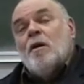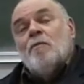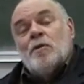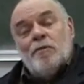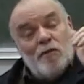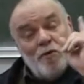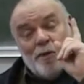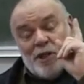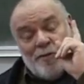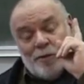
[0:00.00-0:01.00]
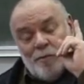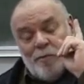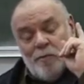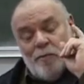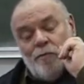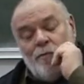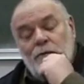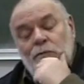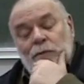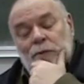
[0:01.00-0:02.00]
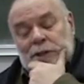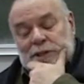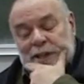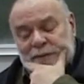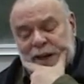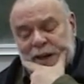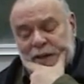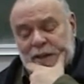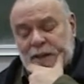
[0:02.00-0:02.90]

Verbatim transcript: Вот вы думаетесь в, этом, в, в, в эти слова,